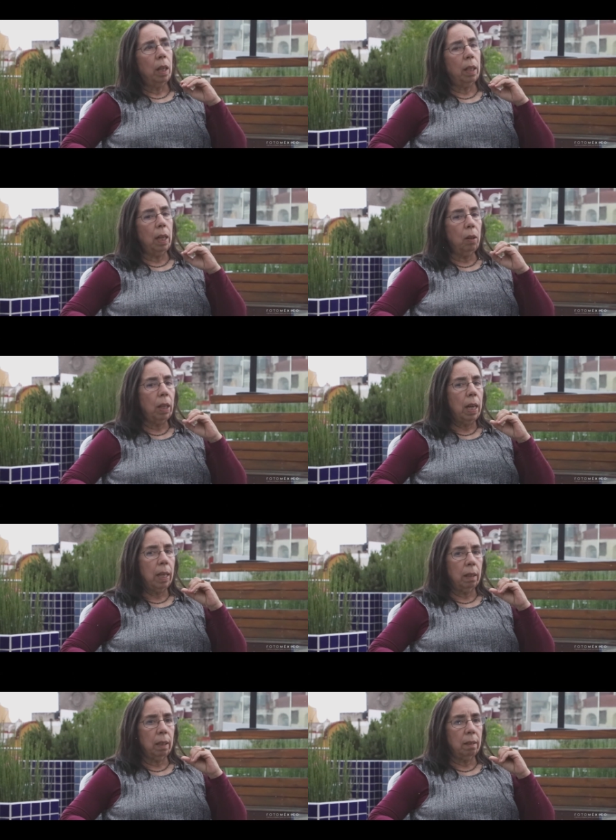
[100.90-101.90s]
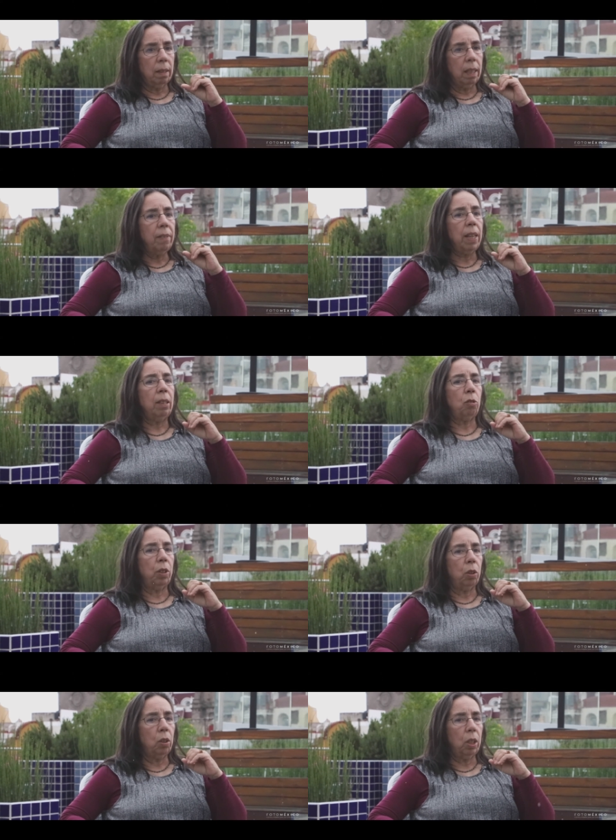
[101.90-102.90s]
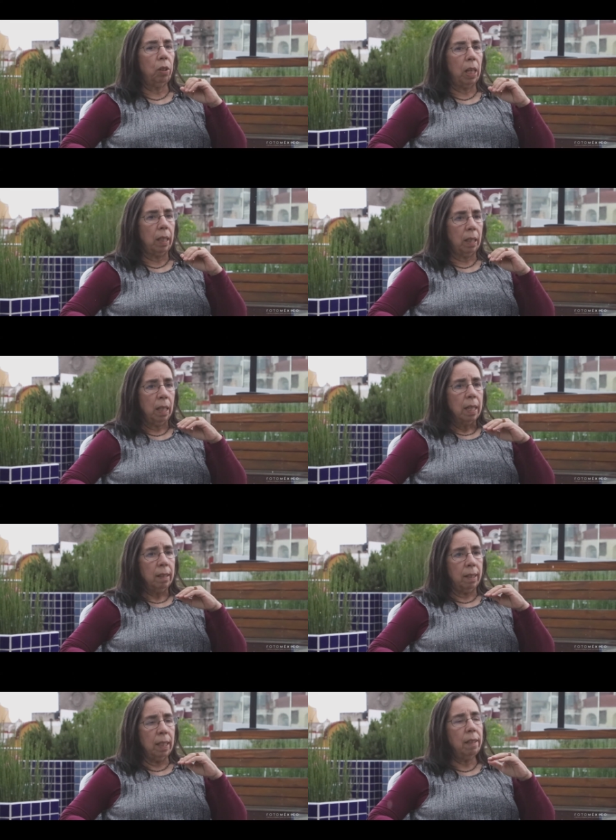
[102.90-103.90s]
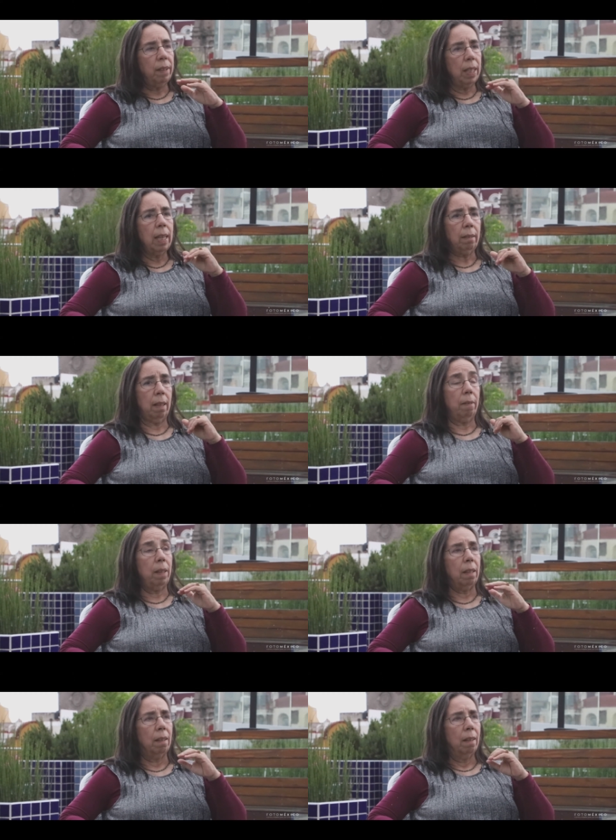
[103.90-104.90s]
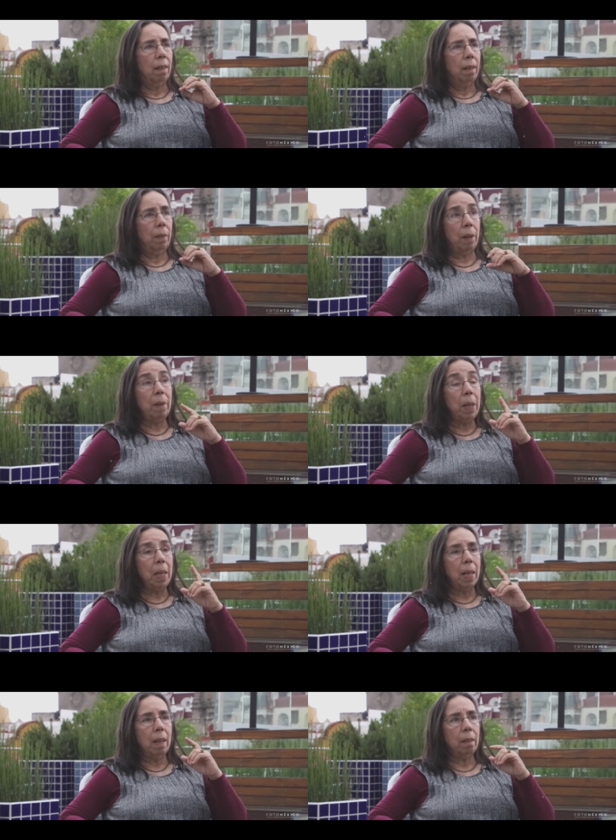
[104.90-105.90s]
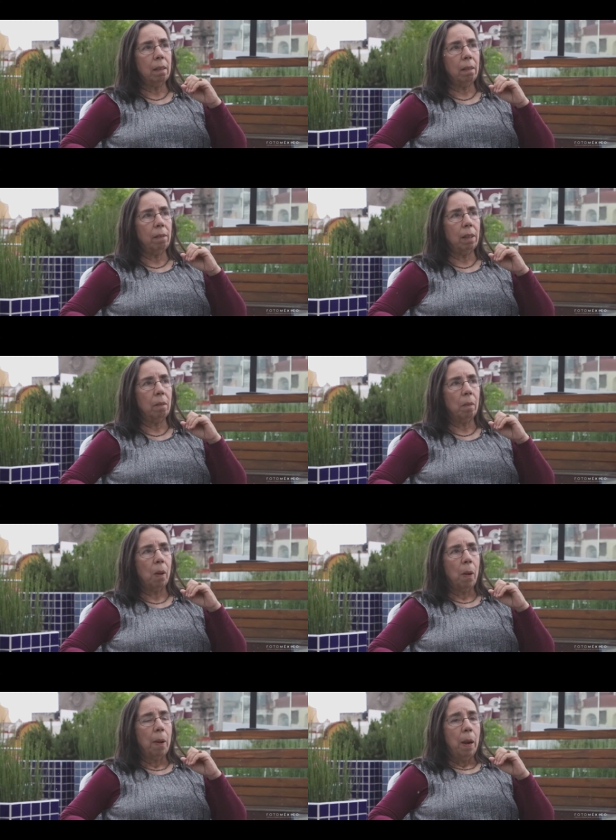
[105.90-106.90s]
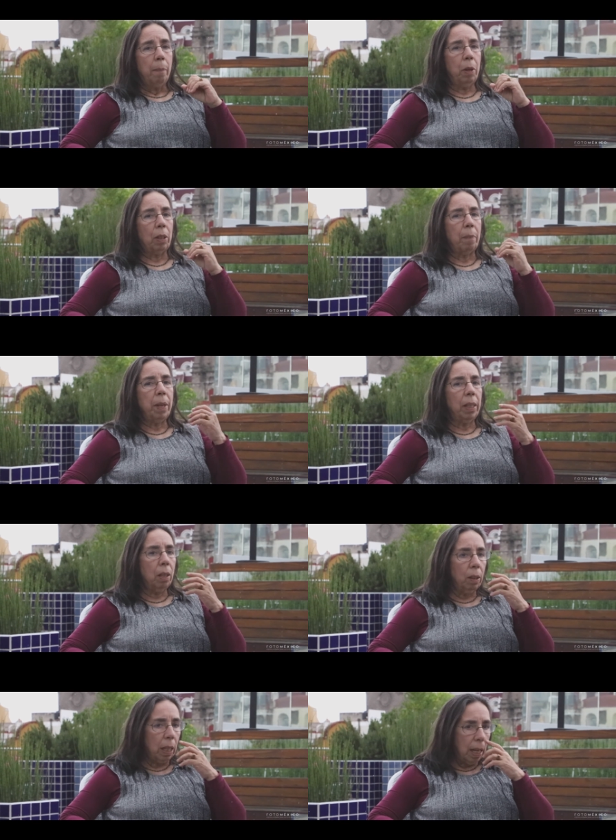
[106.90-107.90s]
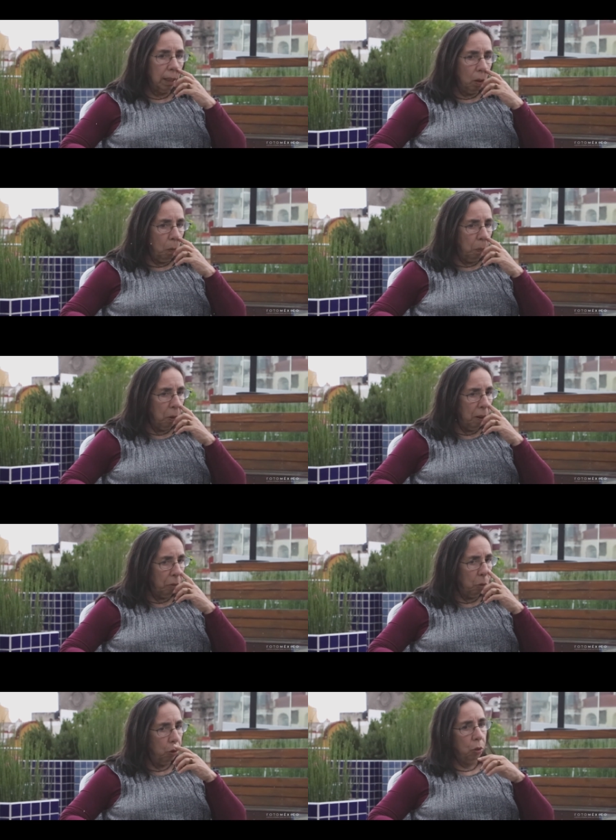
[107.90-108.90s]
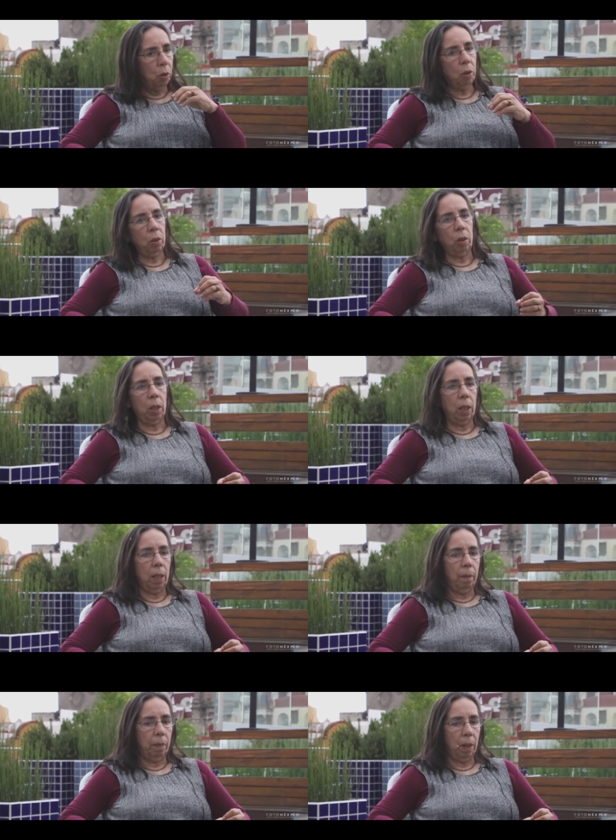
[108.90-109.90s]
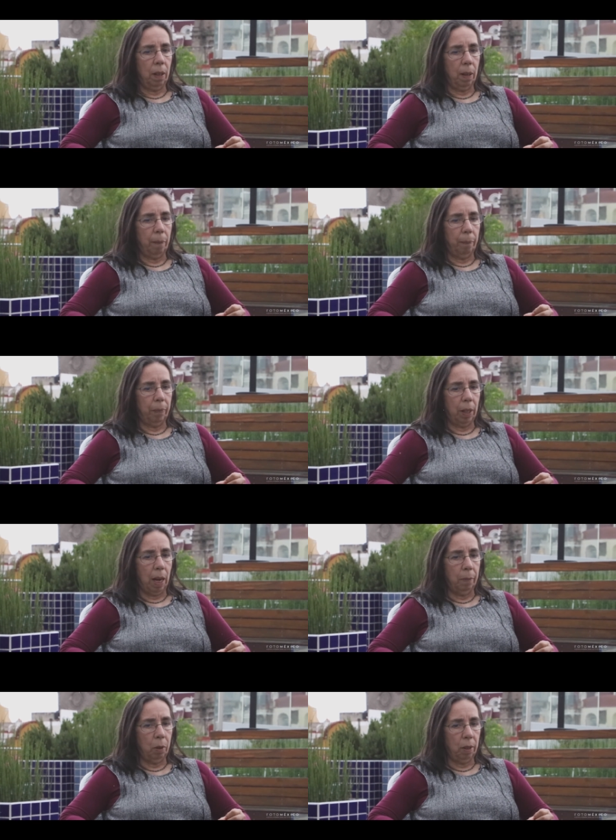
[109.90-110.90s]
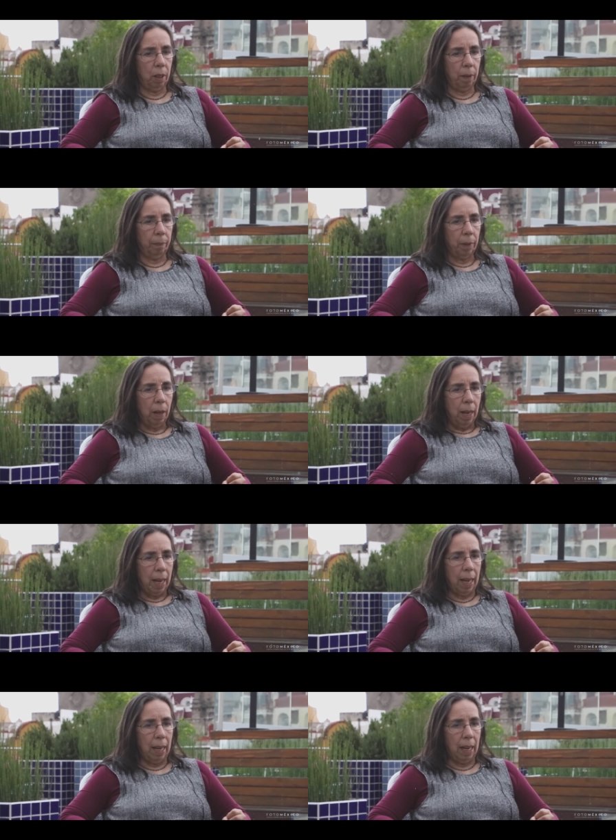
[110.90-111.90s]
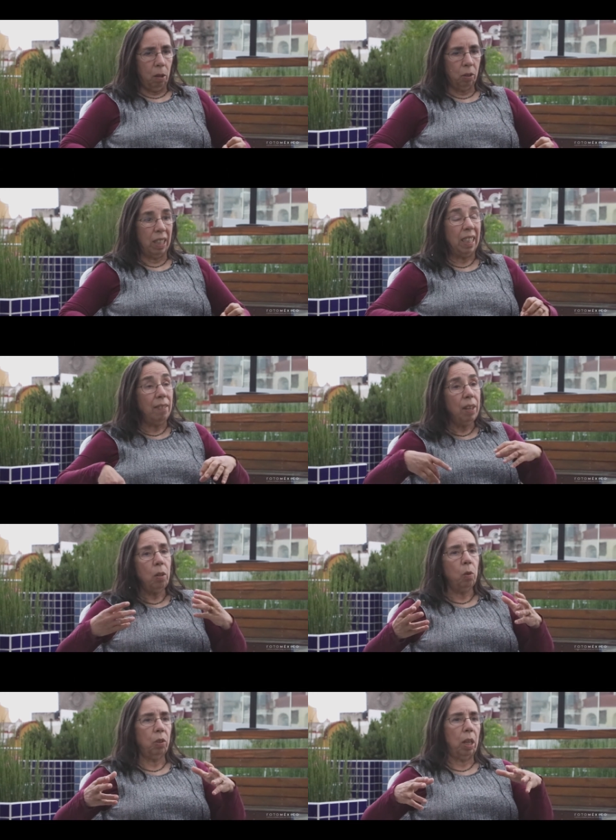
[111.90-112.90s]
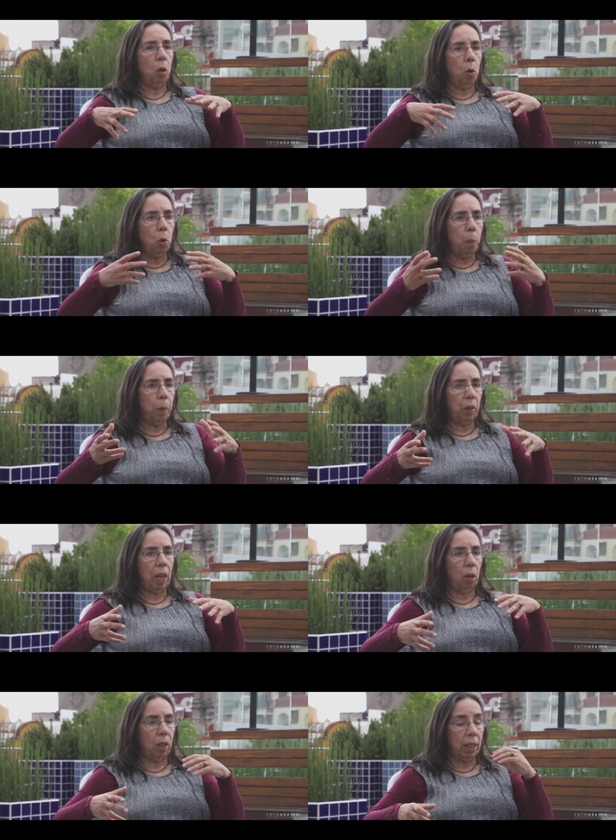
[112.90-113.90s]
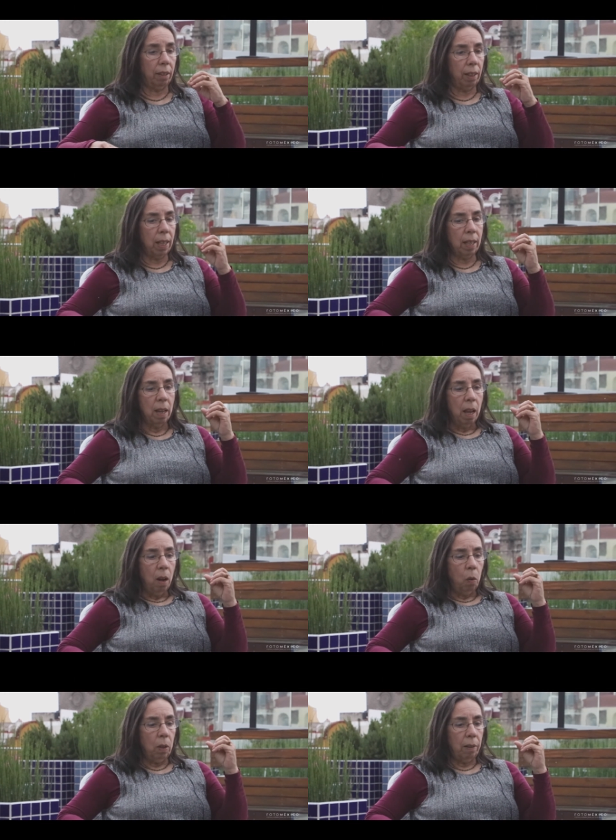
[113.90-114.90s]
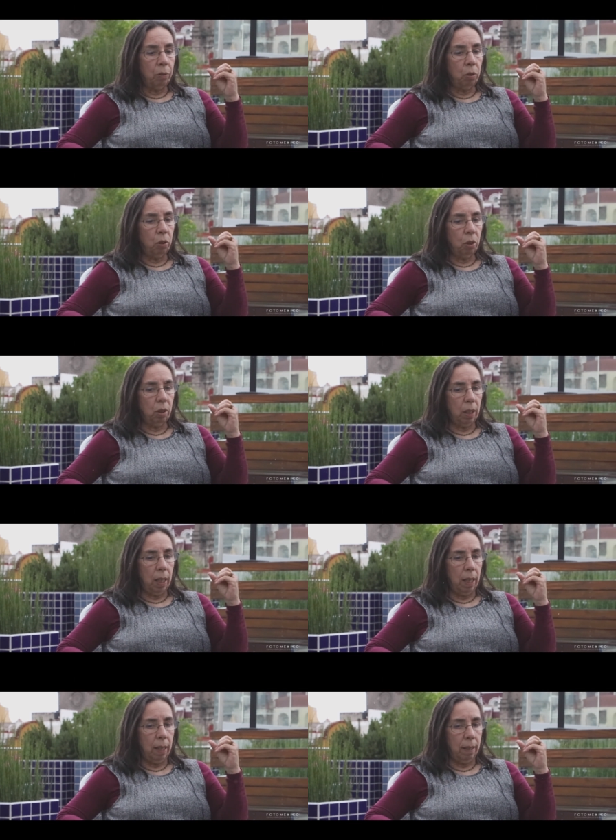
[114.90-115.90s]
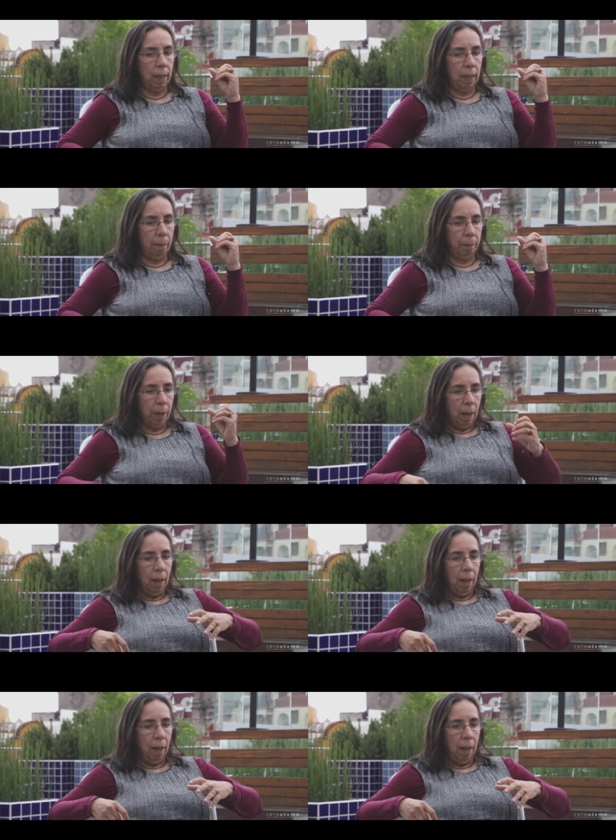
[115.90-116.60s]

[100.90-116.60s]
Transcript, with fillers: creo que el arte sirve y sobre todo creo que el arte sí debería servir debería servir. Pero también creo que el arte cumple una función de, digamos, de, eh, en los individuos y en los grupos y en las colectividades, una función de,